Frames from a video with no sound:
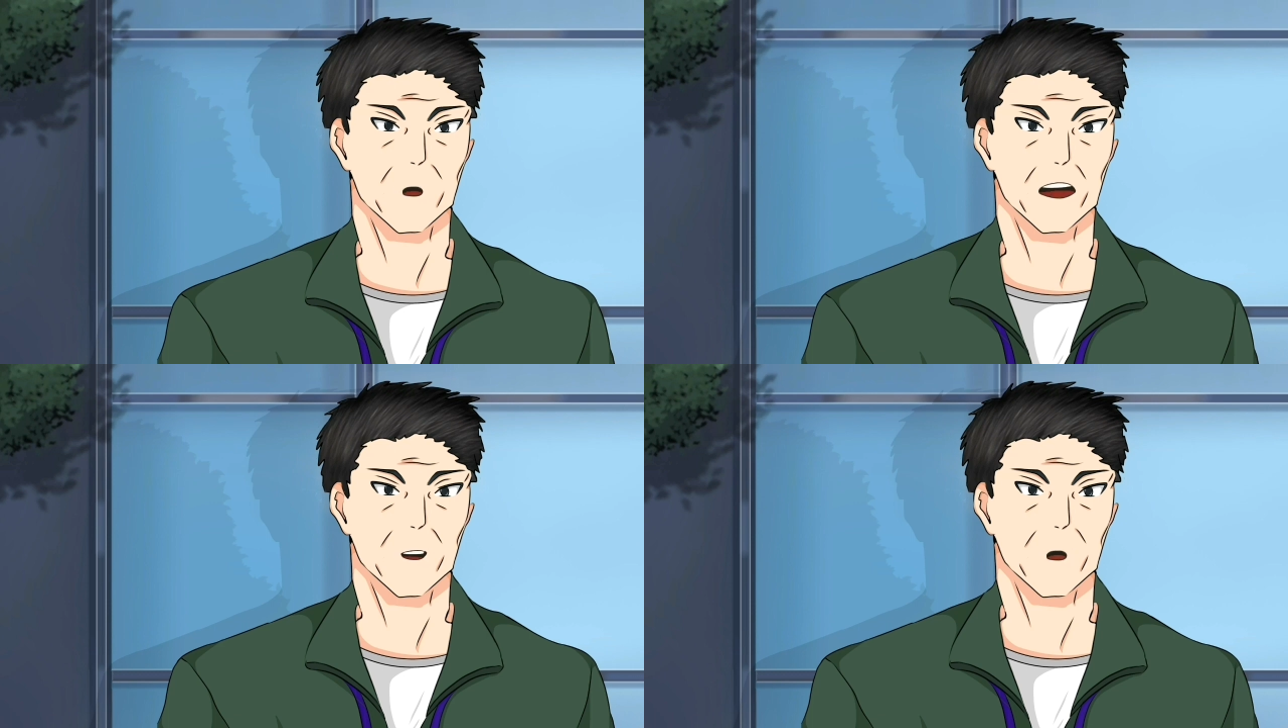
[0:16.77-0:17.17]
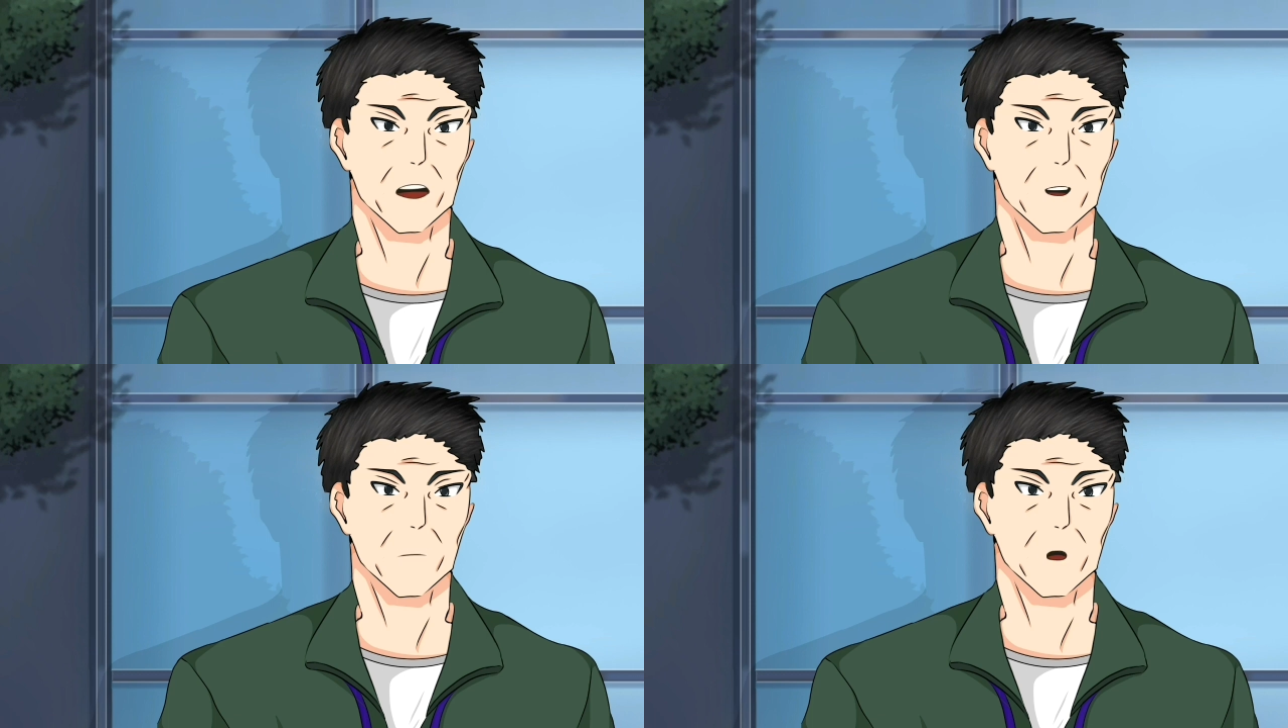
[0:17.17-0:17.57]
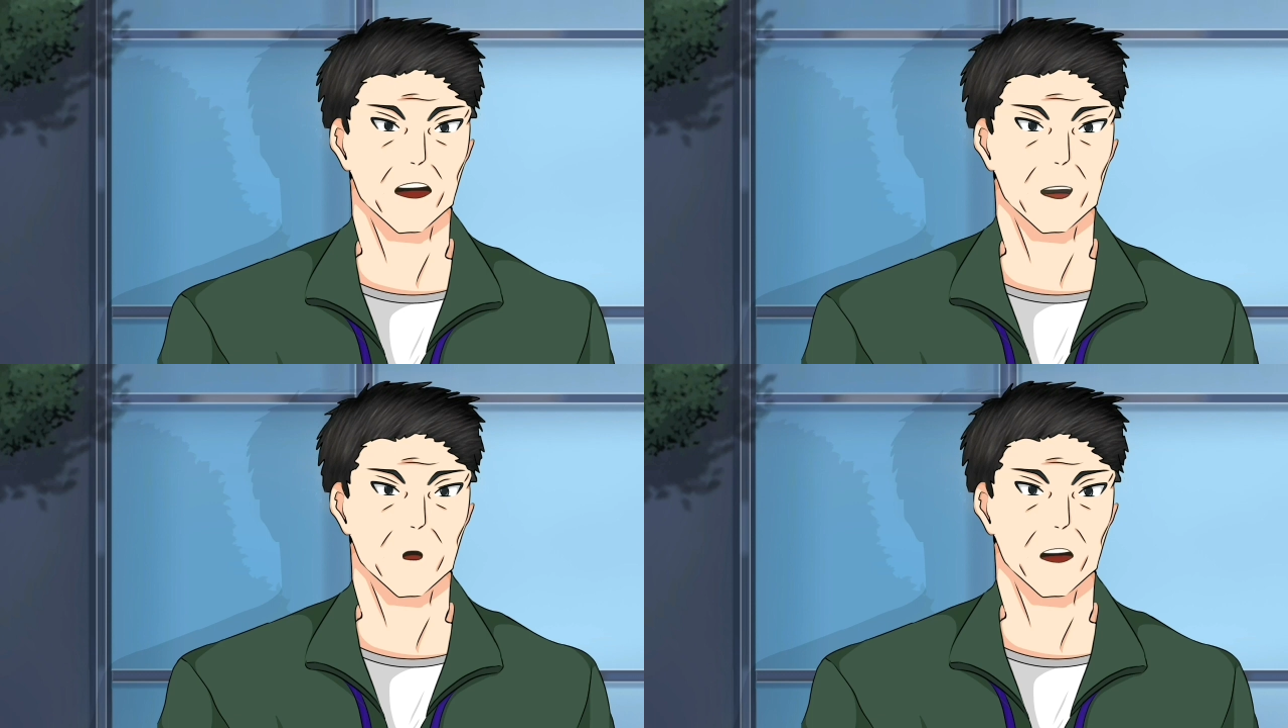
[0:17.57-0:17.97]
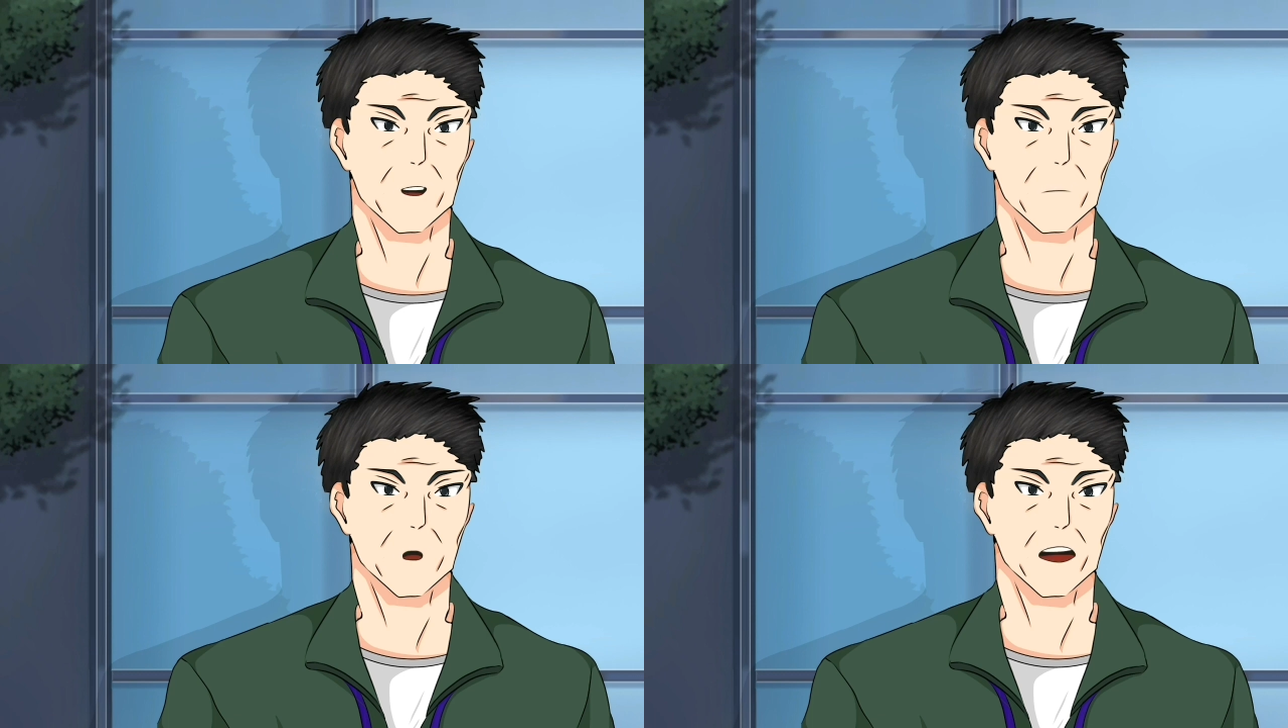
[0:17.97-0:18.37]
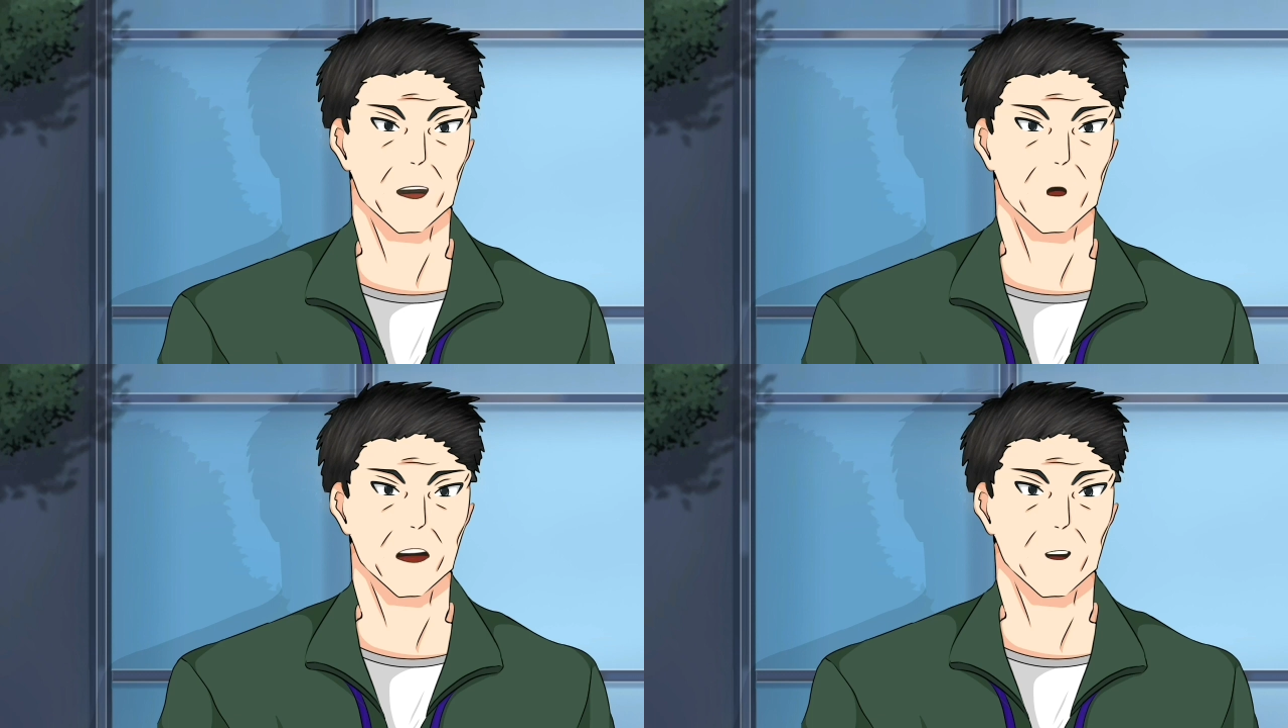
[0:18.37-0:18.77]
something something Jayanti.
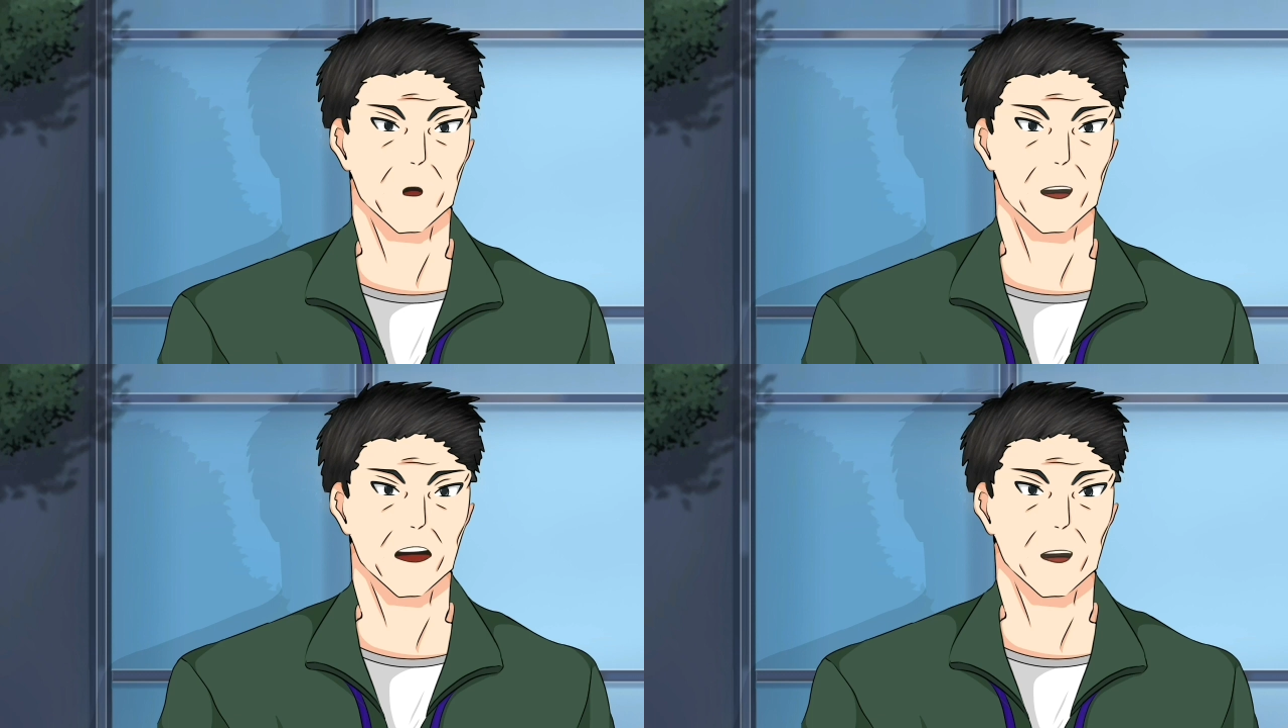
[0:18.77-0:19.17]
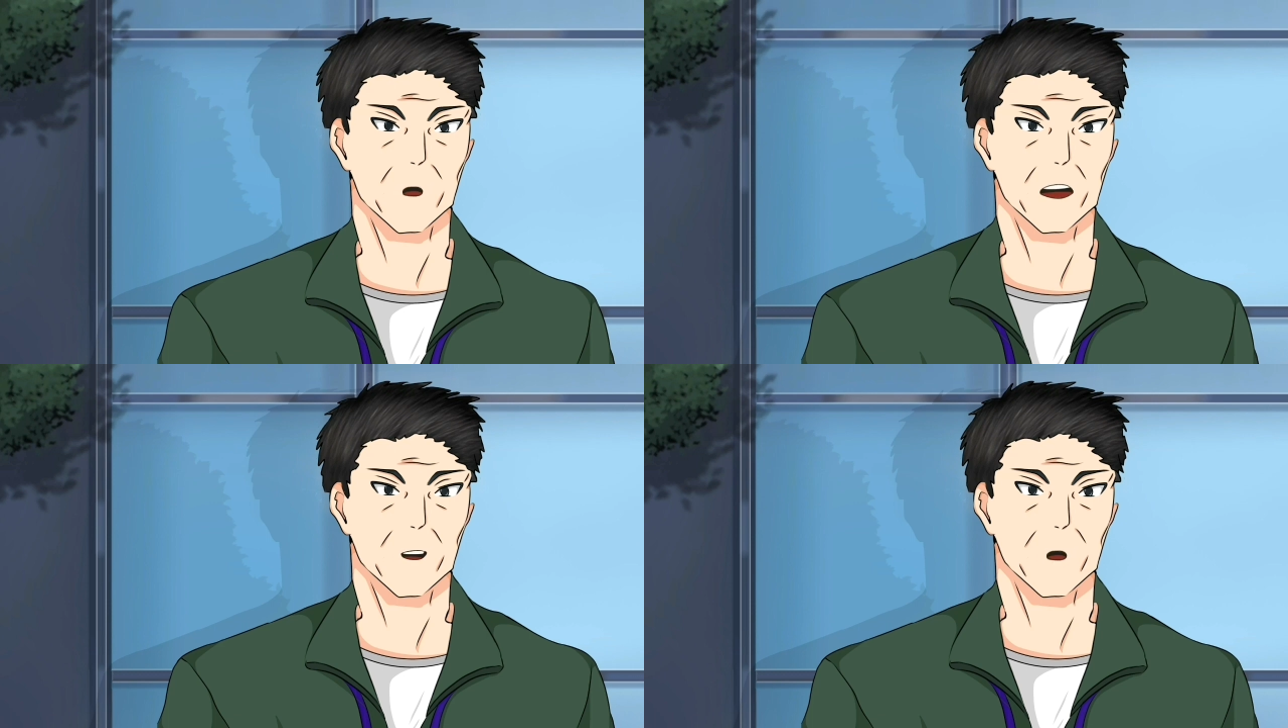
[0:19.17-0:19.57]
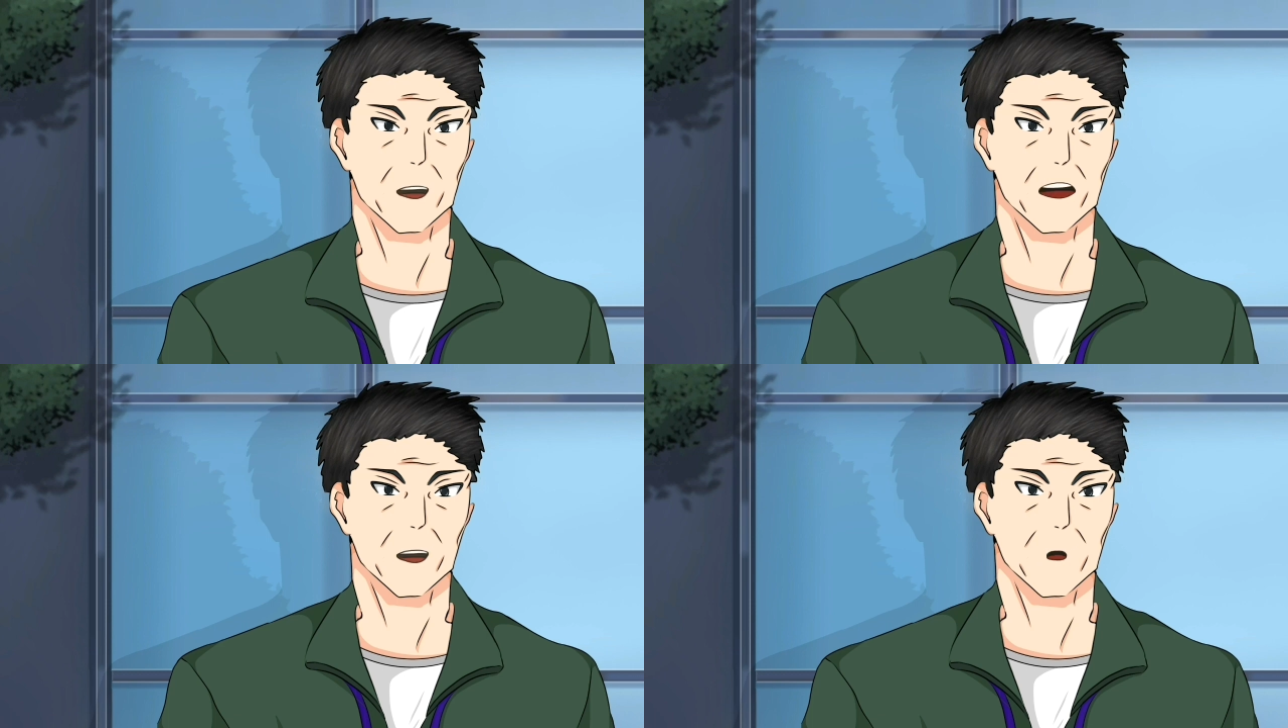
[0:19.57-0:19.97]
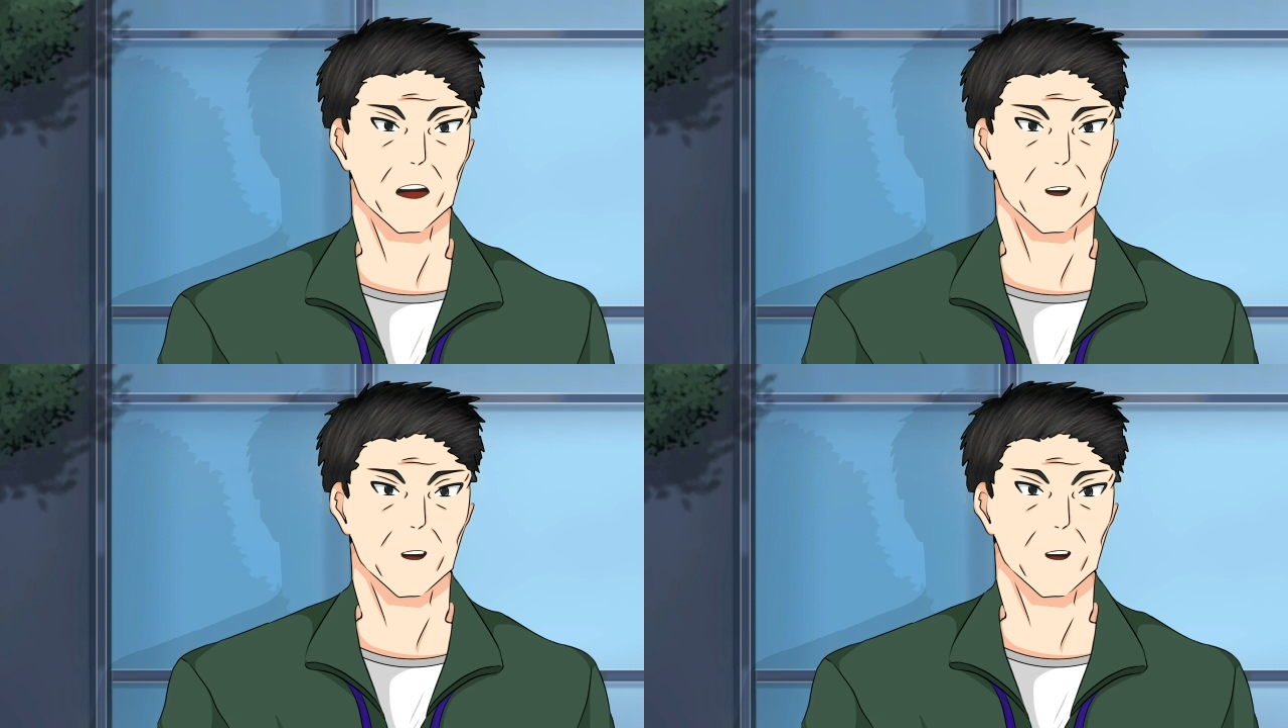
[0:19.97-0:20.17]
I am so proud to be an